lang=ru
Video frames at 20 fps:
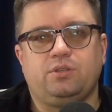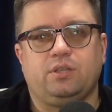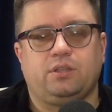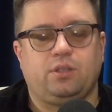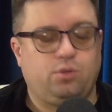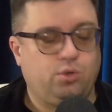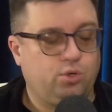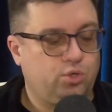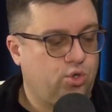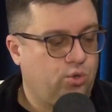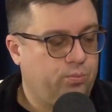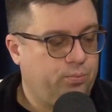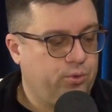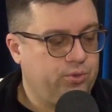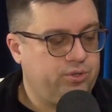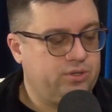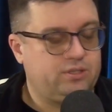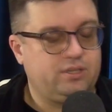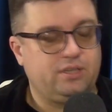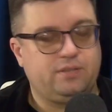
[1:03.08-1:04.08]
Это ток-шоу
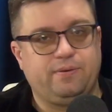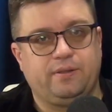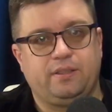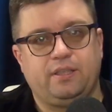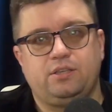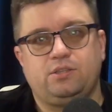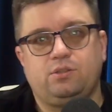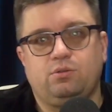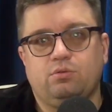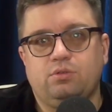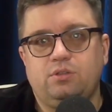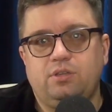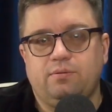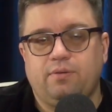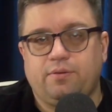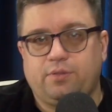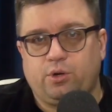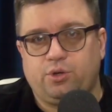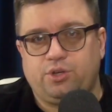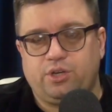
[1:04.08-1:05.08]
«Будни» здесь, в этой студии.
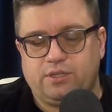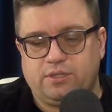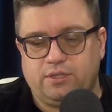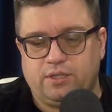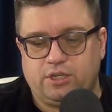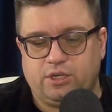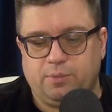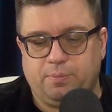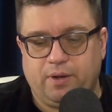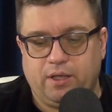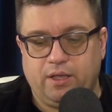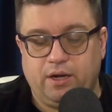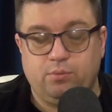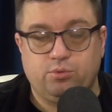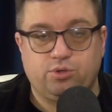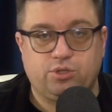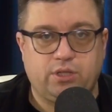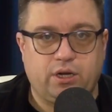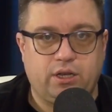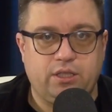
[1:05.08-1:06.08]
Во второй части нашей
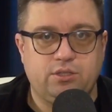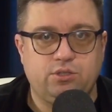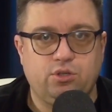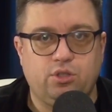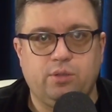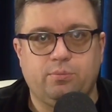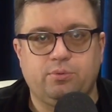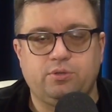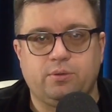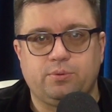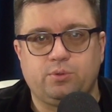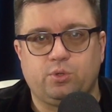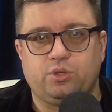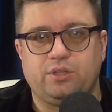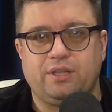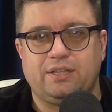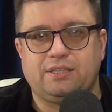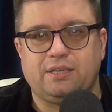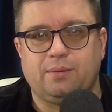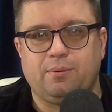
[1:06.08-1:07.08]
программы уже традиционно будем
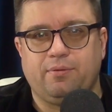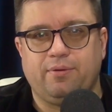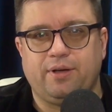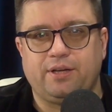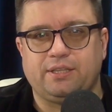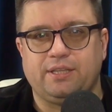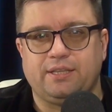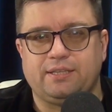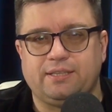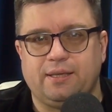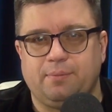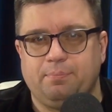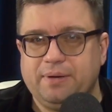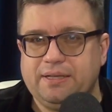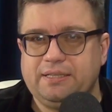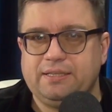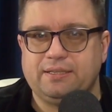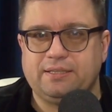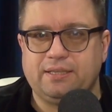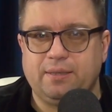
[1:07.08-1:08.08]
обсуждать самое важное
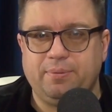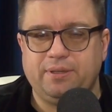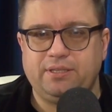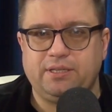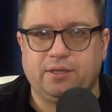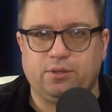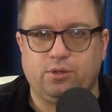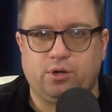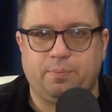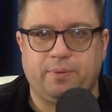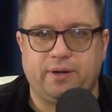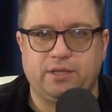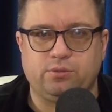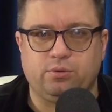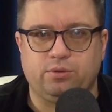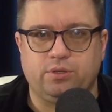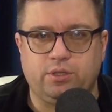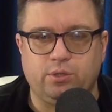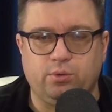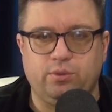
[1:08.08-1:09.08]
событие. Событие, которое
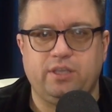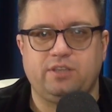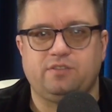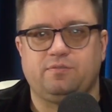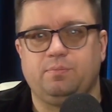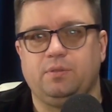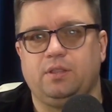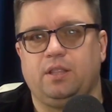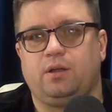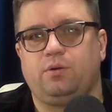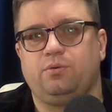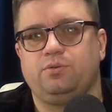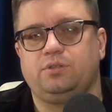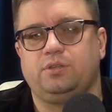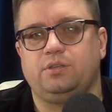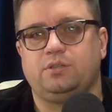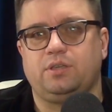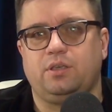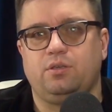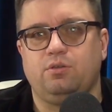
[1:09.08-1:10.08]
происходит и у нас, в
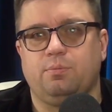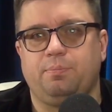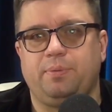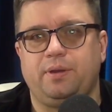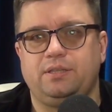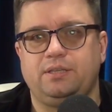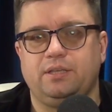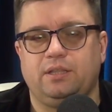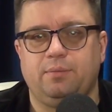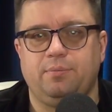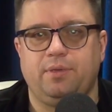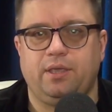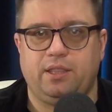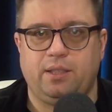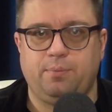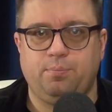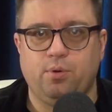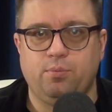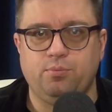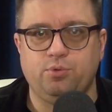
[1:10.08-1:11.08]
Беларуси, и за ее пределами. Я
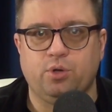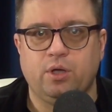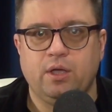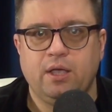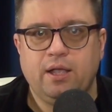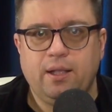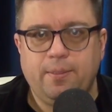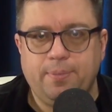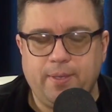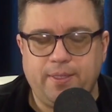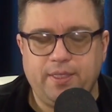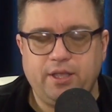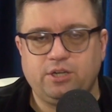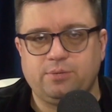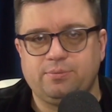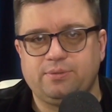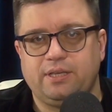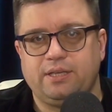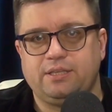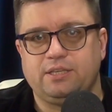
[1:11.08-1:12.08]
напомню, на
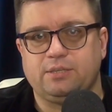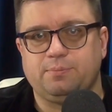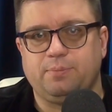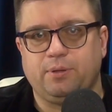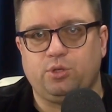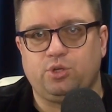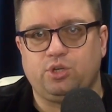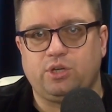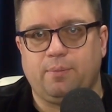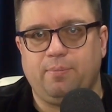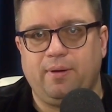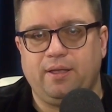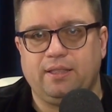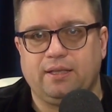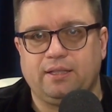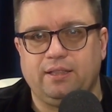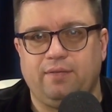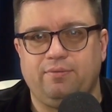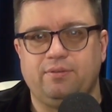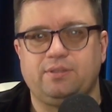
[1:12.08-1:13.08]
нашем сайте sb.by,
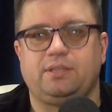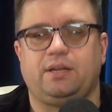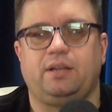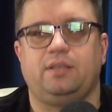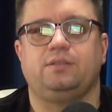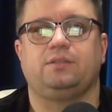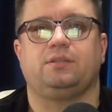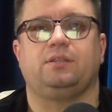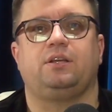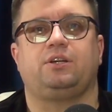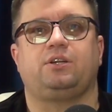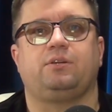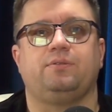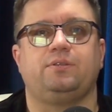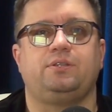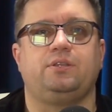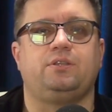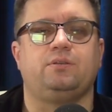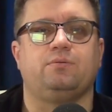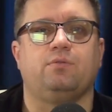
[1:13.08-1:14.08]
на главной странице
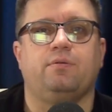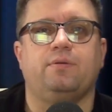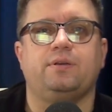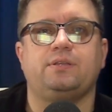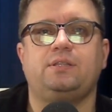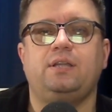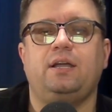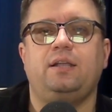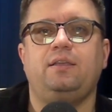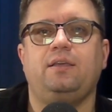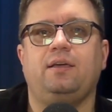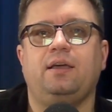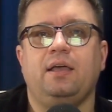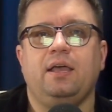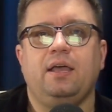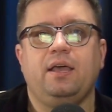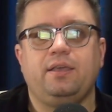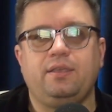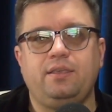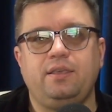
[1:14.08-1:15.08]
нашего сетевого издания,
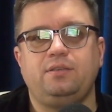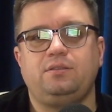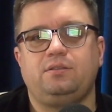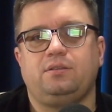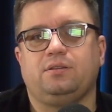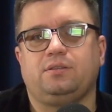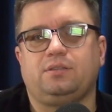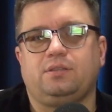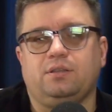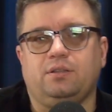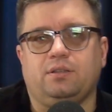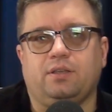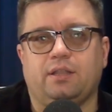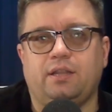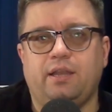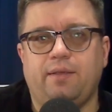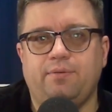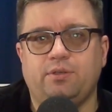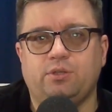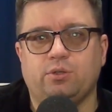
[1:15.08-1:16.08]
есть
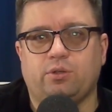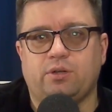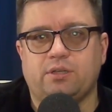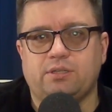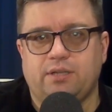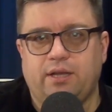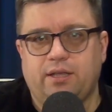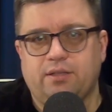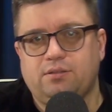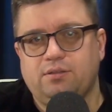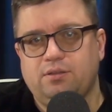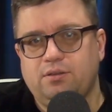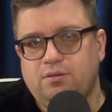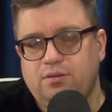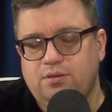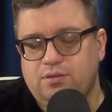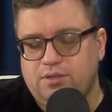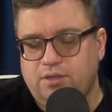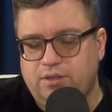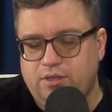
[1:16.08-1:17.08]
ссылка для видеотрансляции
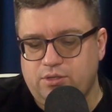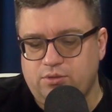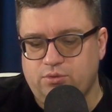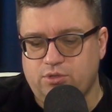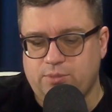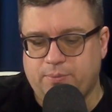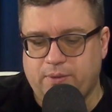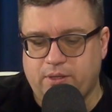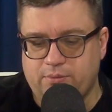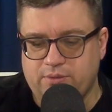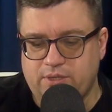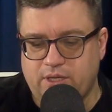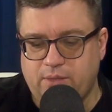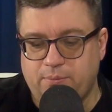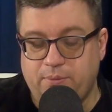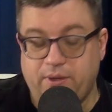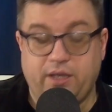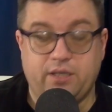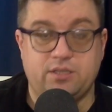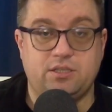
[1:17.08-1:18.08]
из этой студии, поэтому
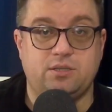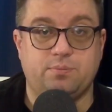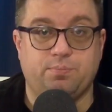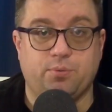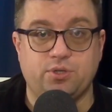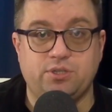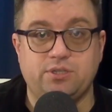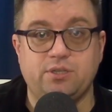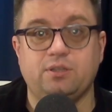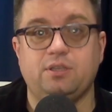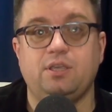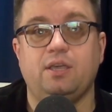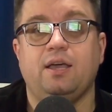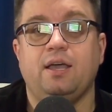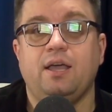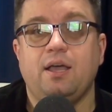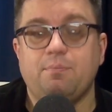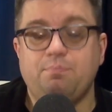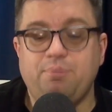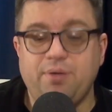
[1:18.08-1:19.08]
обязательно переходите по ссылке,
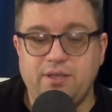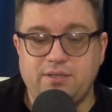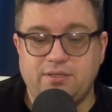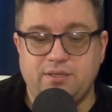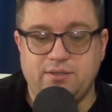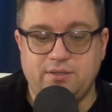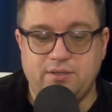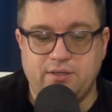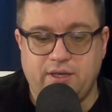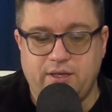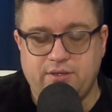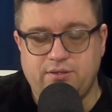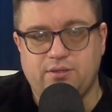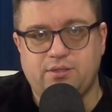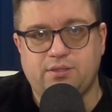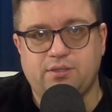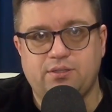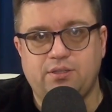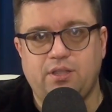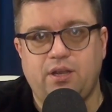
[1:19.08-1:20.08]

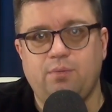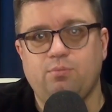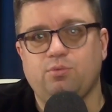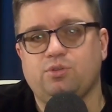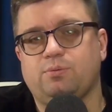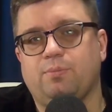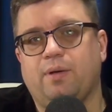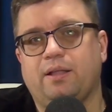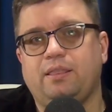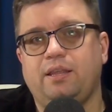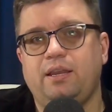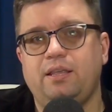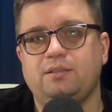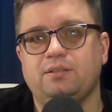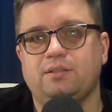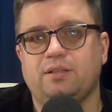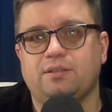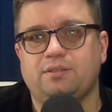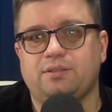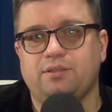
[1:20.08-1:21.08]
присоединяйтесь к стриму,
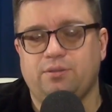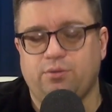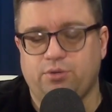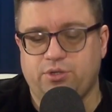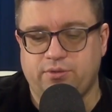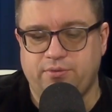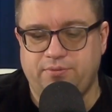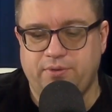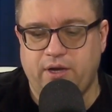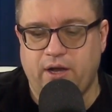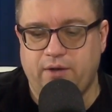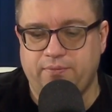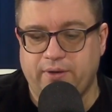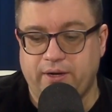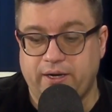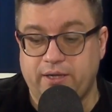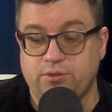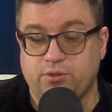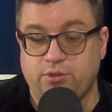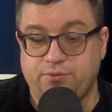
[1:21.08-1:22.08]
смотрите нас и слушайте в эфире
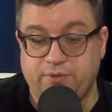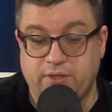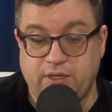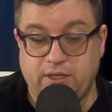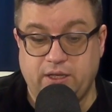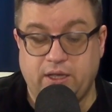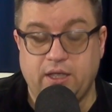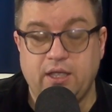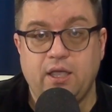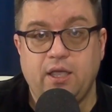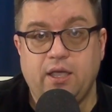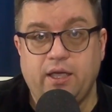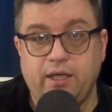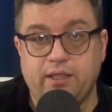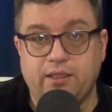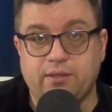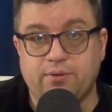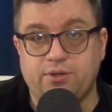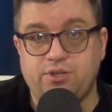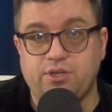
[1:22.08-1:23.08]
Альфа-Радио до финала
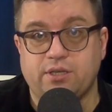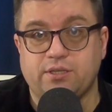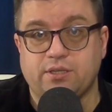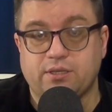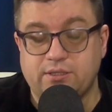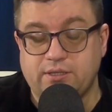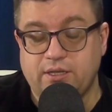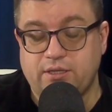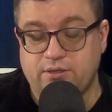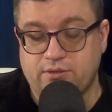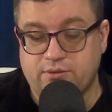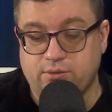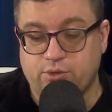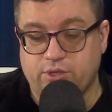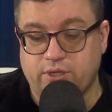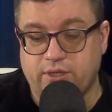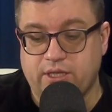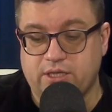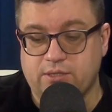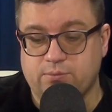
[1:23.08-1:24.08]
этого часа. Кстати,
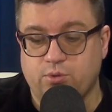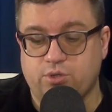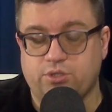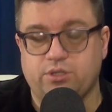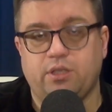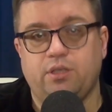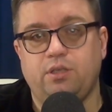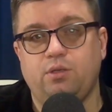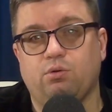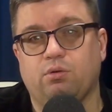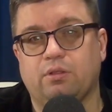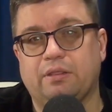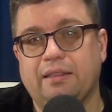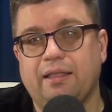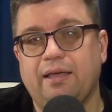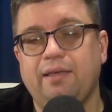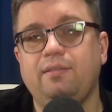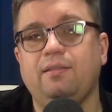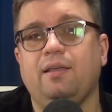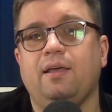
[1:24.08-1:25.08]
слушать нас можно и
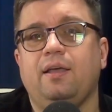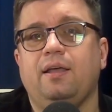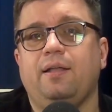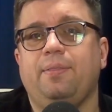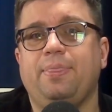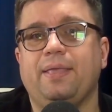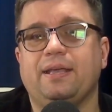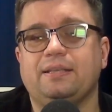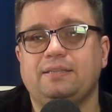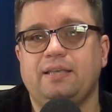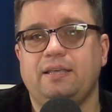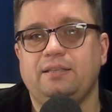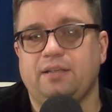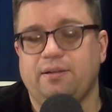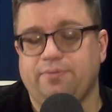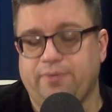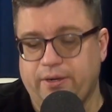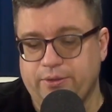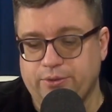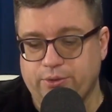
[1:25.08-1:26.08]
онлайн на
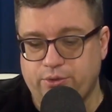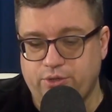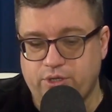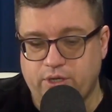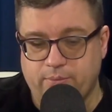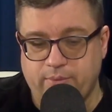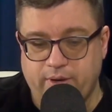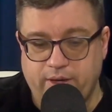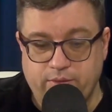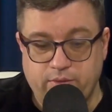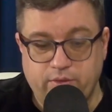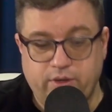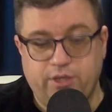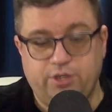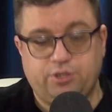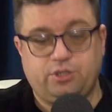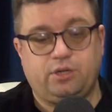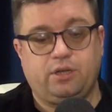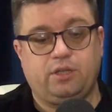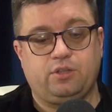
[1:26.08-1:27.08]
сайте alfaradio.by. Ну и,
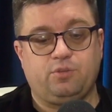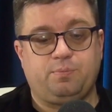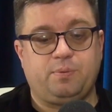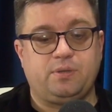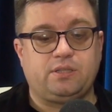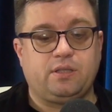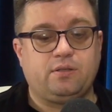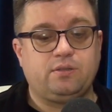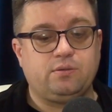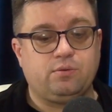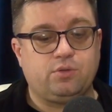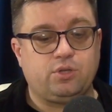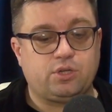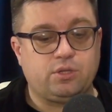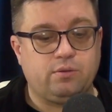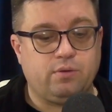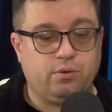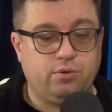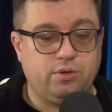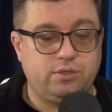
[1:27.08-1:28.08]
конечно же, готов представить
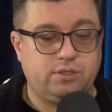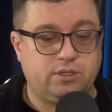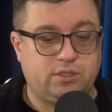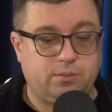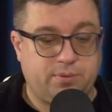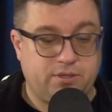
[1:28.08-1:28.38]
сегодняшнего гостя.